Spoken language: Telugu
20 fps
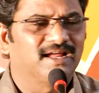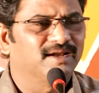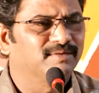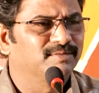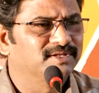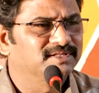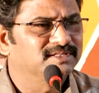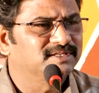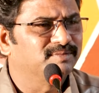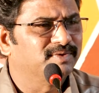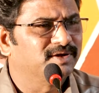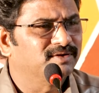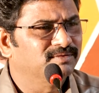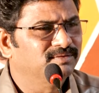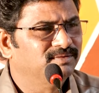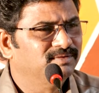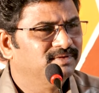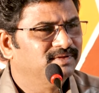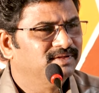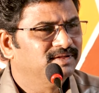కాలం అంతా మనం
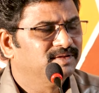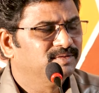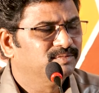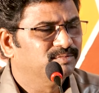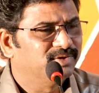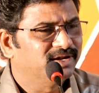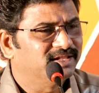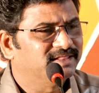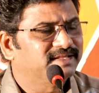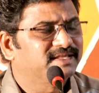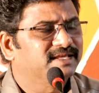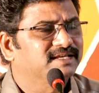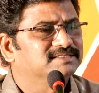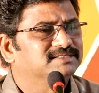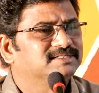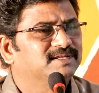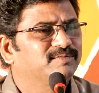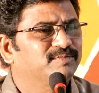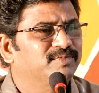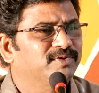
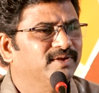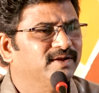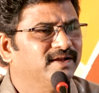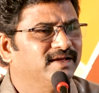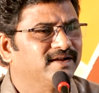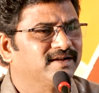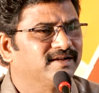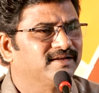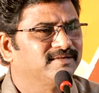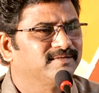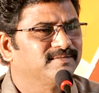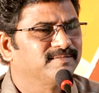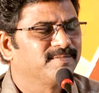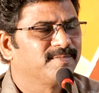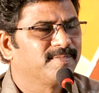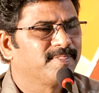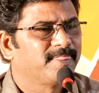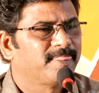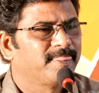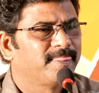బ్రతికేస్తాం ప్రియులారా
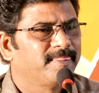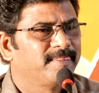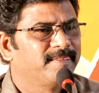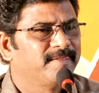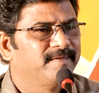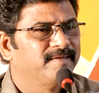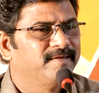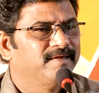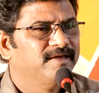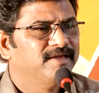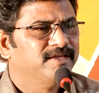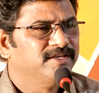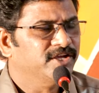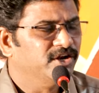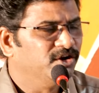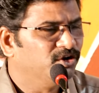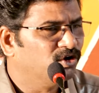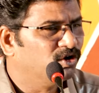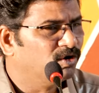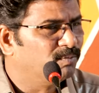
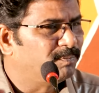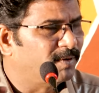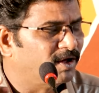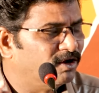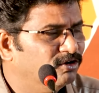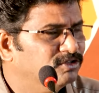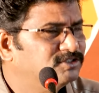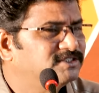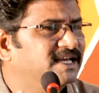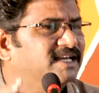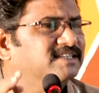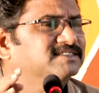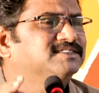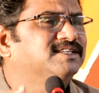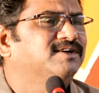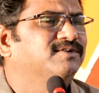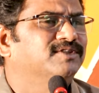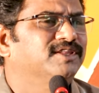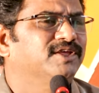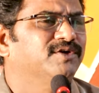ఎన్నో పనులు
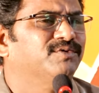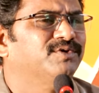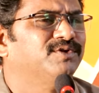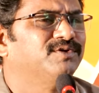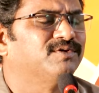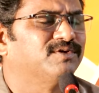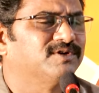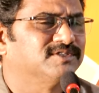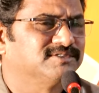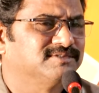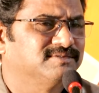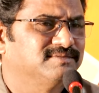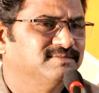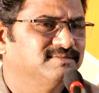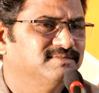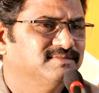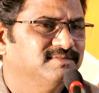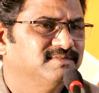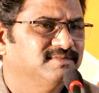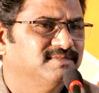చేస్తాం దేవుని కోసం
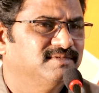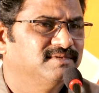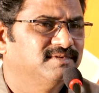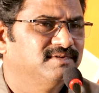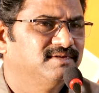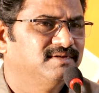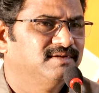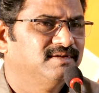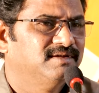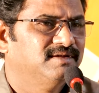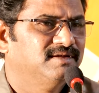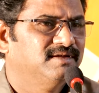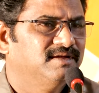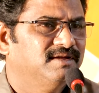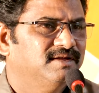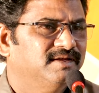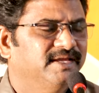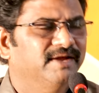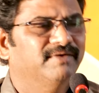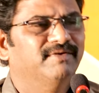
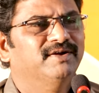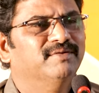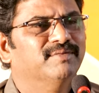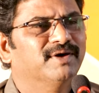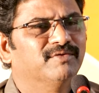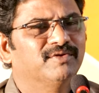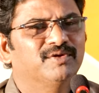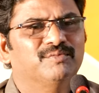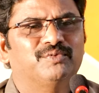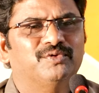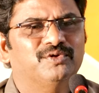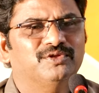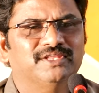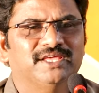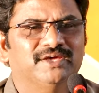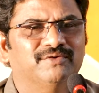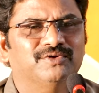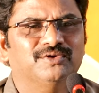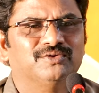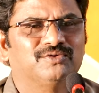ఏమండి మనం ఎప్పుడు
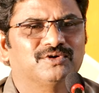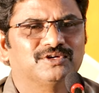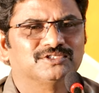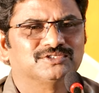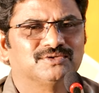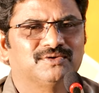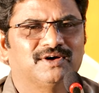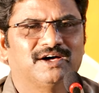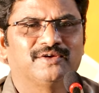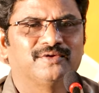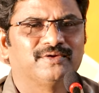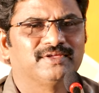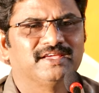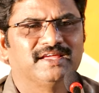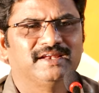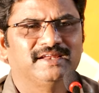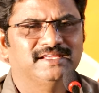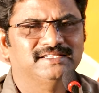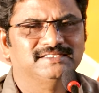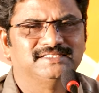దేవుని కోసం
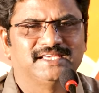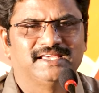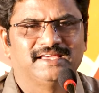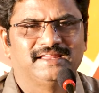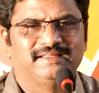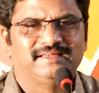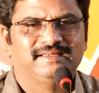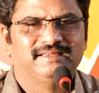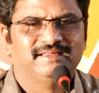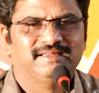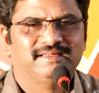ఆరోగ్యాన్ని ఏం చేయాలి